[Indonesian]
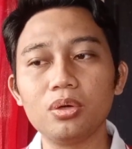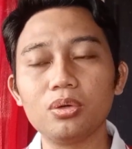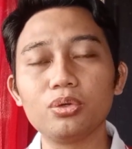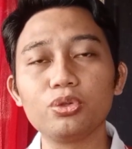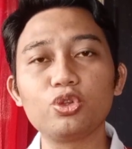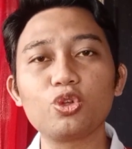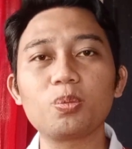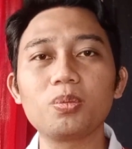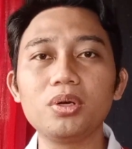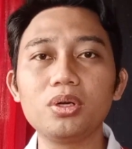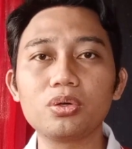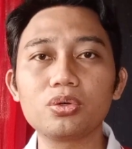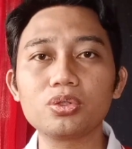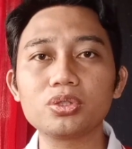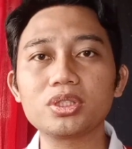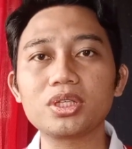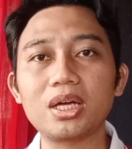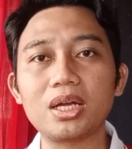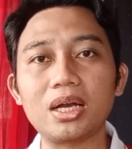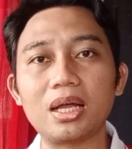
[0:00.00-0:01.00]
untuk
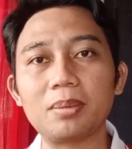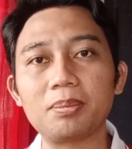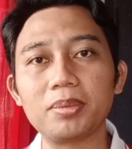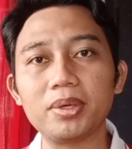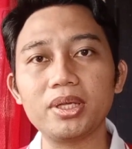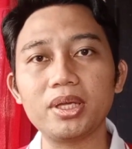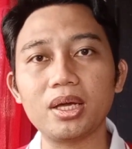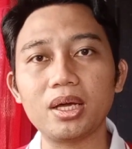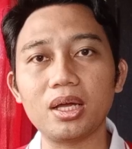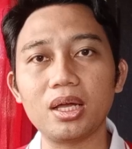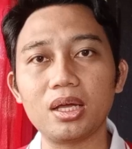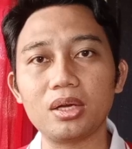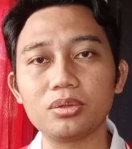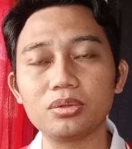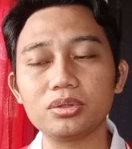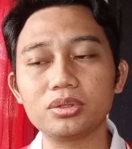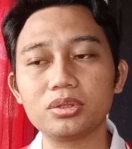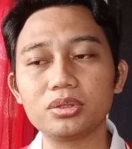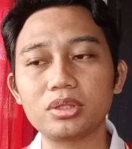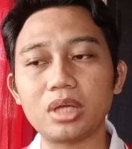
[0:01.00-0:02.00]
meluruskan apa yang
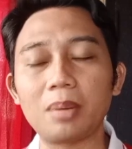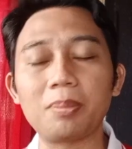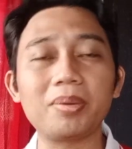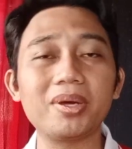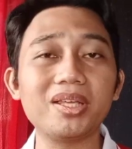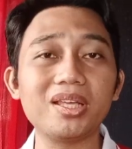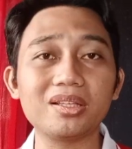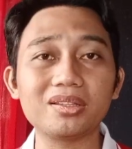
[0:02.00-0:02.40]
harus apa